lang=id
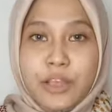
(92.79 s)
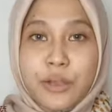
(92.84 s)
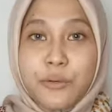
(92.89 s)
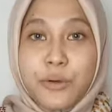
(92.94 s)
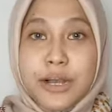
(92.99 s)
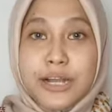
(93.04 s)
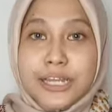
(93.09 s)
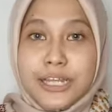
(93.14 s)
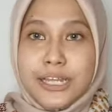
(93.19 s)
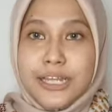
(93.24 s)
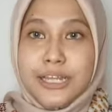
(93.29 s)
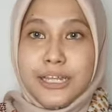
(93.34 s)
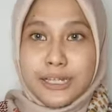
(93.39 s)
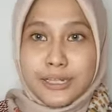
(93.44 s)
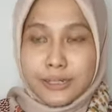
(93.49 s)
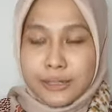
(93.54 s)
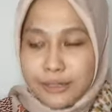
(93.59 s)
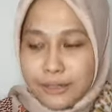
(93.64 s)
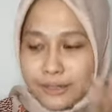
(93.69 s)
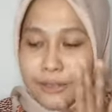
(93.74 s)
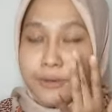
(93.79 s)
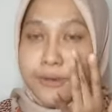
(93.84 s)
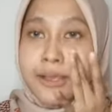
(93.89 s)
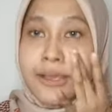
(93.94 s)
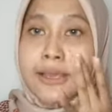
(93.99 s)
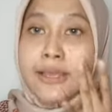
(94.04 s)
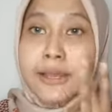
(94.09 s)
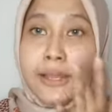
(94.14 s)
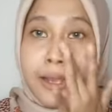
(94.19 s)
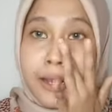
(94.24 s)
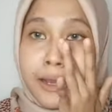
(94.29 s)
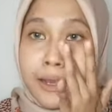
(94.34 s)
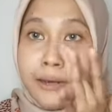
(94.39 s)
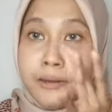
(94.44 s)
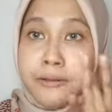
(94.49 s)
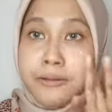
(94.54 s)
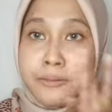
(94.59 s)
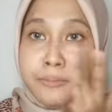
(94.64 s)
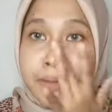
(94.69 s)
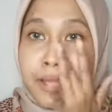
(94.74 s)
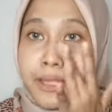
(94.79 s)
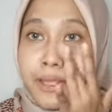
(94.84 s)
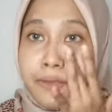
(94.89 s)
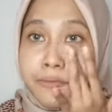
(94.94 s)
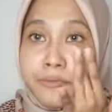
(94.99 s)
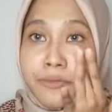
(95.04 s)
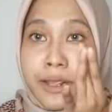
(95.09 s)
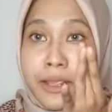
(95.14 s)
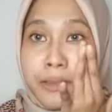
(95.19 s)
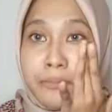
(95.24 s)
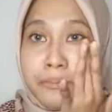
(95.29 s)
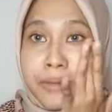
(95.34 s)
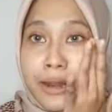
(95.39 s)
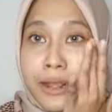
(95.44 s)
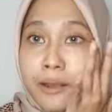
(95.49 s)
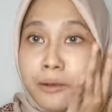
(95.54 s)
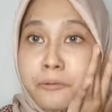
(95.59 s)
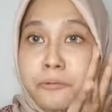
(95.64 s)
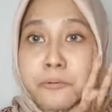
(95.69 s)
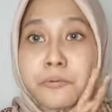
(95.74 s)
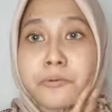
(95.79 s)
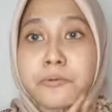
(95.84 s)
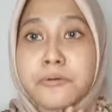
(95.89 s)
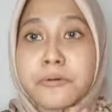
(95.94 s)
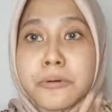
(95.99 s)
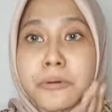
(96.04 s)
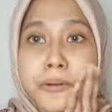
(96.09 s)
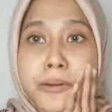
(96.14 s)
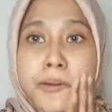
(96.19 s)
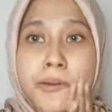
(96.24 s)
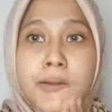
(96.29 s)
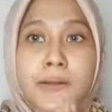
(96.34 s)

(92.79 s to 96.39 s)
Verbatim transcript: Wangi. Oke, ini akan sebagai primer aku.